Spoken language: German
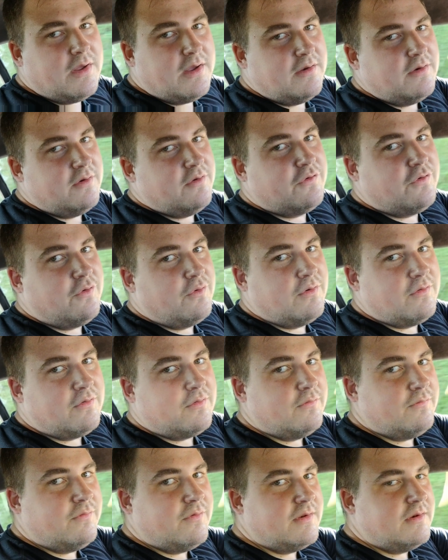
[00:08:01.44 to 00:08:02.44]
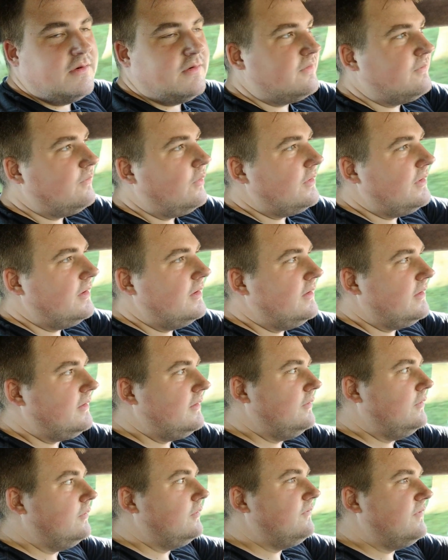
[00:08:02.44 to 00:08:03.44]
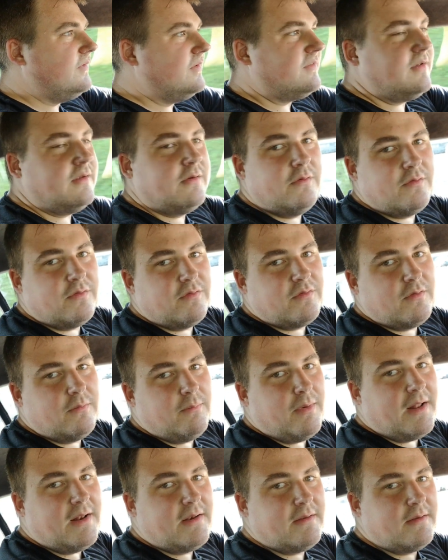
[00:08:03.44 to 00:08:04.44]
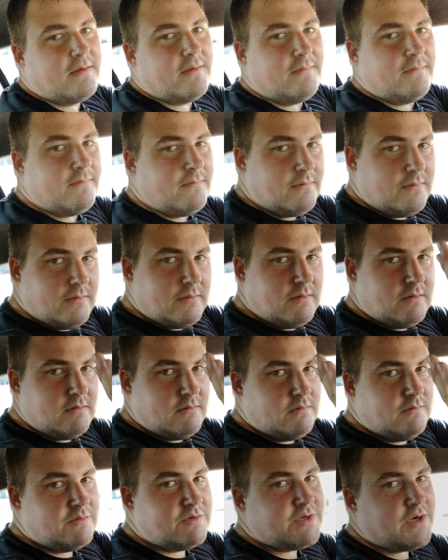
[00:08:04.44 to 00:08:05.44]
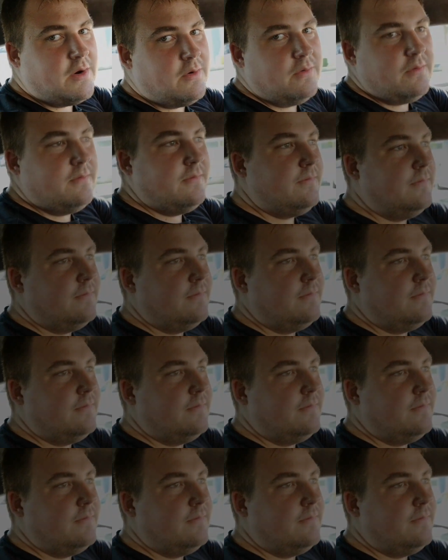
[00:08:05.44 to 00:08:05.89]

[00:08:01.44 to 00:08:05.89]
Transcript: ein schönes und verdientes Wochenende und wir sehen uns bald. Ciao.